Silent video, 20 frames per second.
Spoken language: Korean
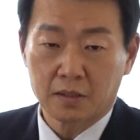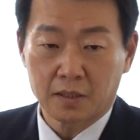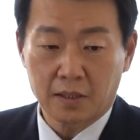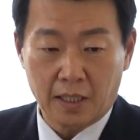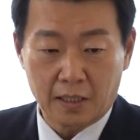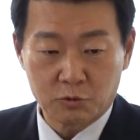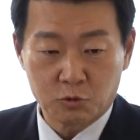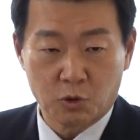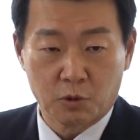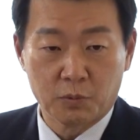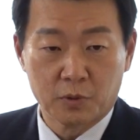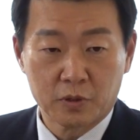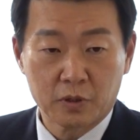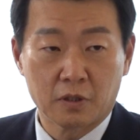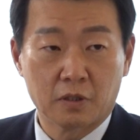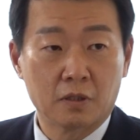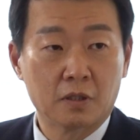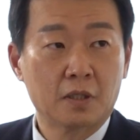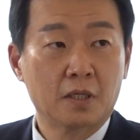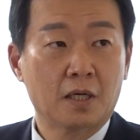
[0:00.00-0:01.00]
그냥 다
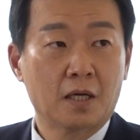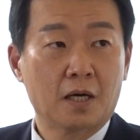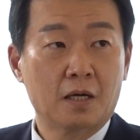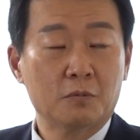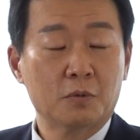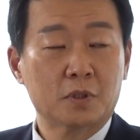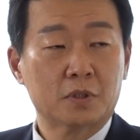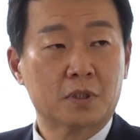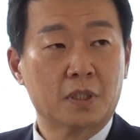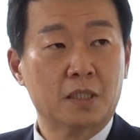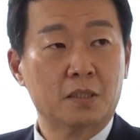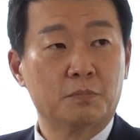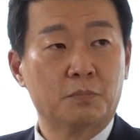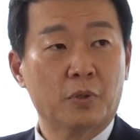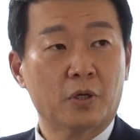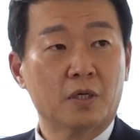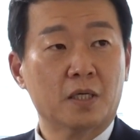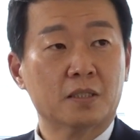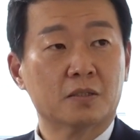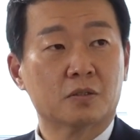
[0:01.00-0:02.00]
줘버려 하면 제일
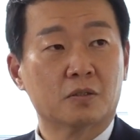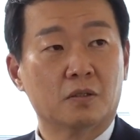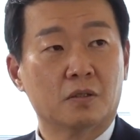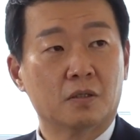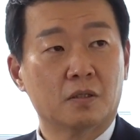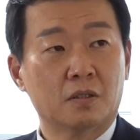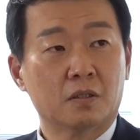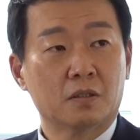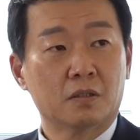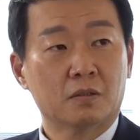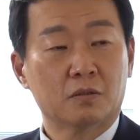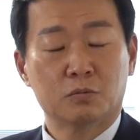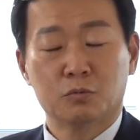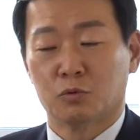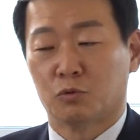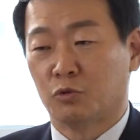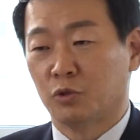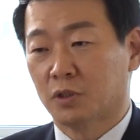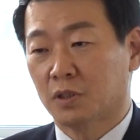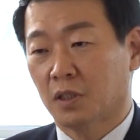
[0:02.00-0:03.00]
편하죠.
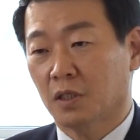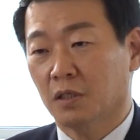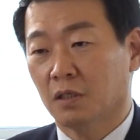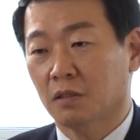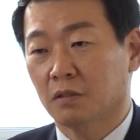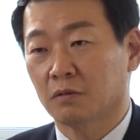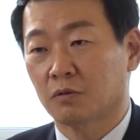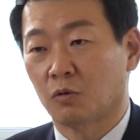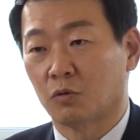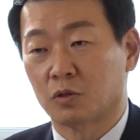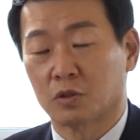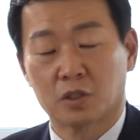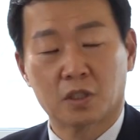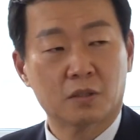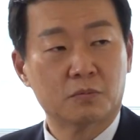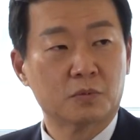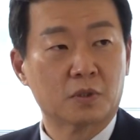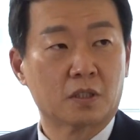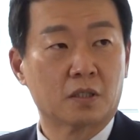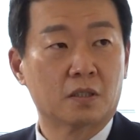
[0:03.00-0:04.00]
그럼 뒷생각은 어떻게
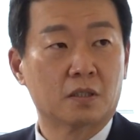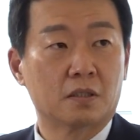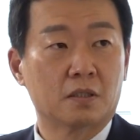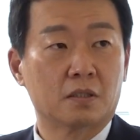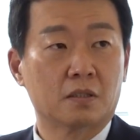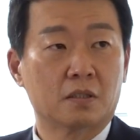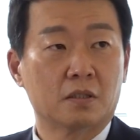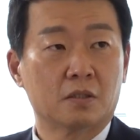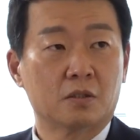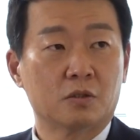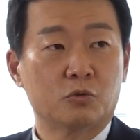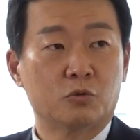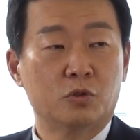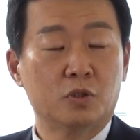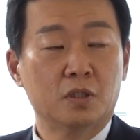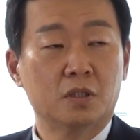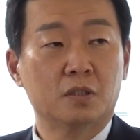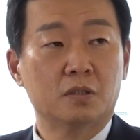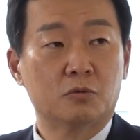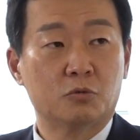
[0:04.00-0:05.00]
합니까?
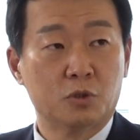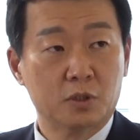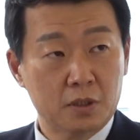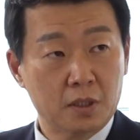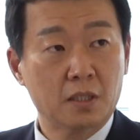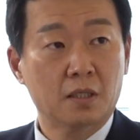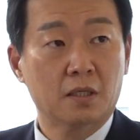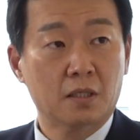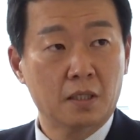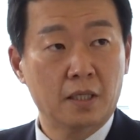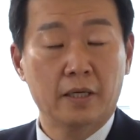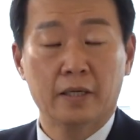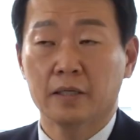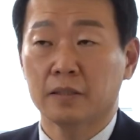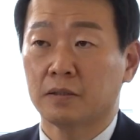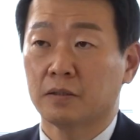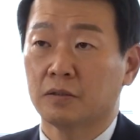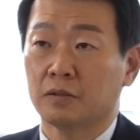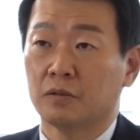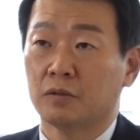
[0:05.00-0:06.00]
뒤, 뒷생각을
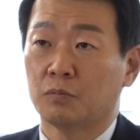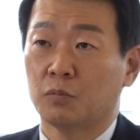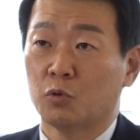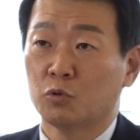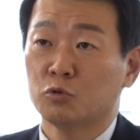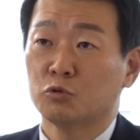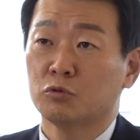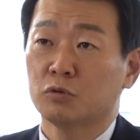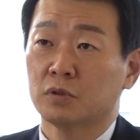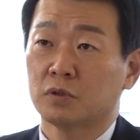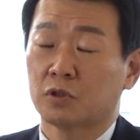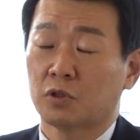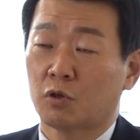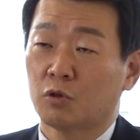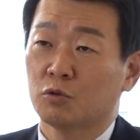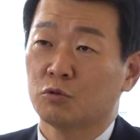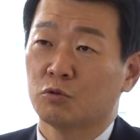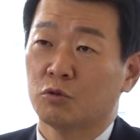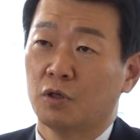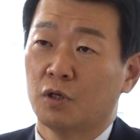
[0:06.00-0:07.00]
해야 돼요. 보수는
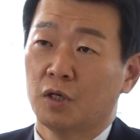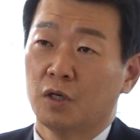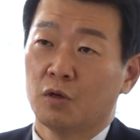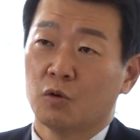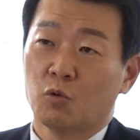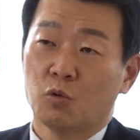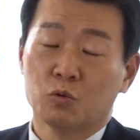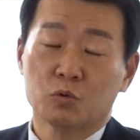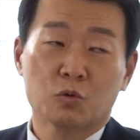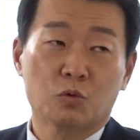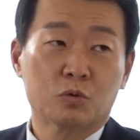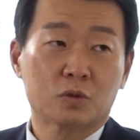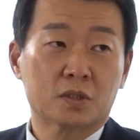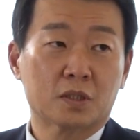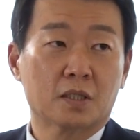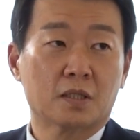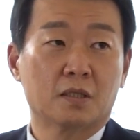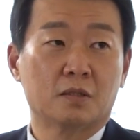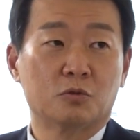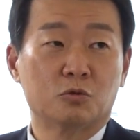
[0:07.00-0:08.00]
적어도
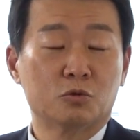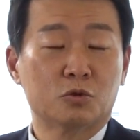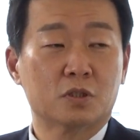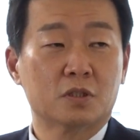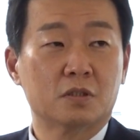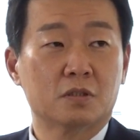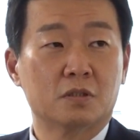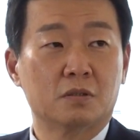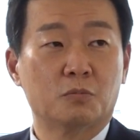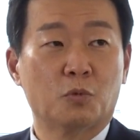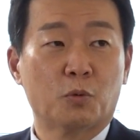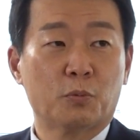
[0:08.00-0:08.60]
공동체 유지를